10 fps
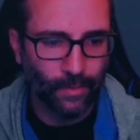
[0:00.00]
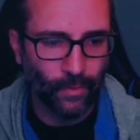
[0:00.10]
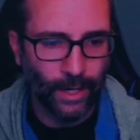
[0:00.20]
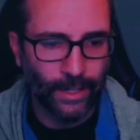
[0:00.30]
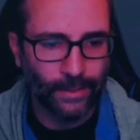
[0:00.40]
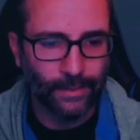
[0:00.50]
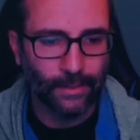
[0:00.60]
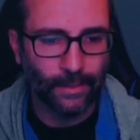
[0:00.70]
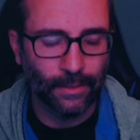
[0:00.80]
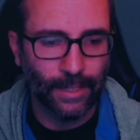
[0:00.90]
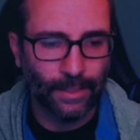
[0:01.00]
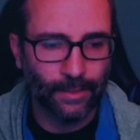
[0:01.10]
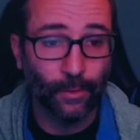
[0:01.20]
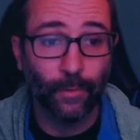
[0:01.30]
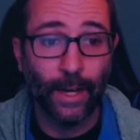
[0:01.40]
war das äh,
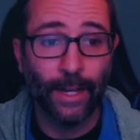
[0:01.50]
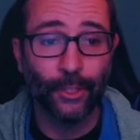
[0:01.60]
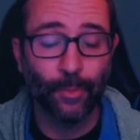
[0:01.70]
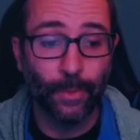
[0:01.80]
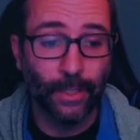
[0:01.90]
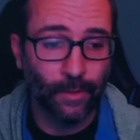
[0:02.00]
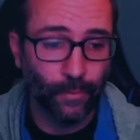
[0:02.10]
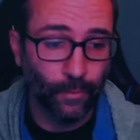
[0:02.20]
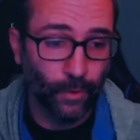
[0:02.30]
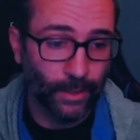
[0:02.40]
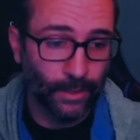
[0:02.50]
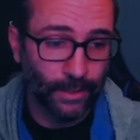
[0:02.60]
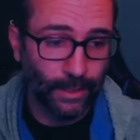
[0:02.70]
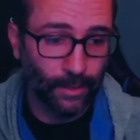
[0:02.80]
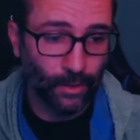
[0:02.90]
katastrophale Spiel von
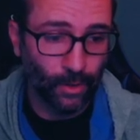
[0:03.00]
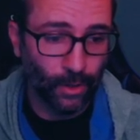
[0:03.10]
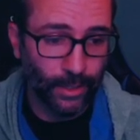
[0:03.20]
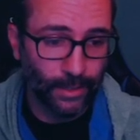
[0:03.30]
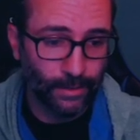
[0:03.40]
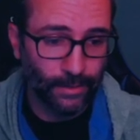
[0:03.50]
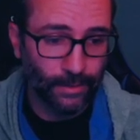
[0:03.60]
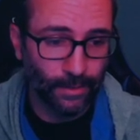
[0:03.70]
den Hornets,